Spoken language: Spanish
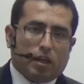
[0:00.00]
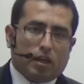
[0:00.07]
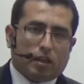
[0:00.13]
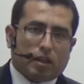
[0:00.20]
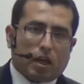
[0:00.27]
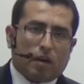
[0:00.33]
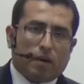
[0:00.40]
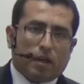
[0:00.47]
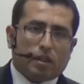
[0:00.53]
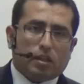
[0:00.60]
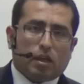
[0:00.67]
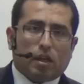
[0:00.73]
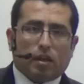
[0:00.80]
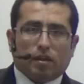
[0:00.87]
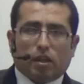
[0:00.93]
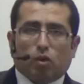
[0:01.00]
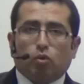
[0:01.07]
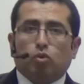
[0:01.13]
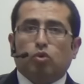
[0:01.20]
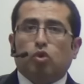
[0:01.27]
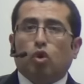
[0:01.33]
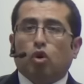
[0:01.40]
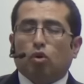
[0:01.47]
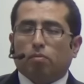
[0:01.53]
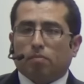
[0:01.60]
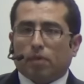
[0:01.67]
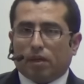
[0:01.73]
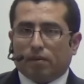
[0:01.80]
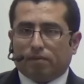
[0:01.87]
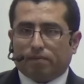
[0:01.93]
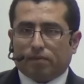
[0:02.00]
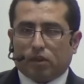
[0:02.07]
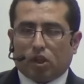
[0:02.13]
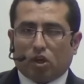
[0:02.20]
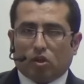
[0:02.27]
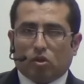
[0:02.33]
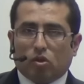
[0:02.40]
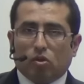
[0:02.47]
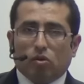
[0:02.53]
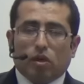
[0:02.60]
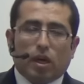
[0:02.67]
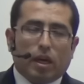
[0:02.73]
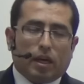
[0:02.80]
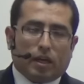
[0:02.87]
y a través de un dogma, ¿cierto?